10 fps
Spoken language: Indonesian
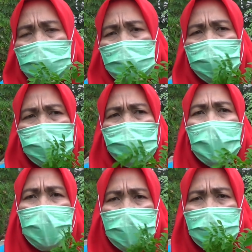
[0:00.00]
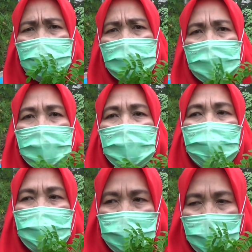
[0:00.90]
atau masuk angin
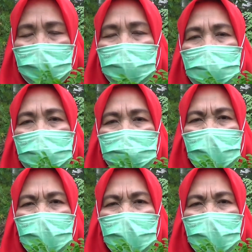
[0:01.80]
bisa uh,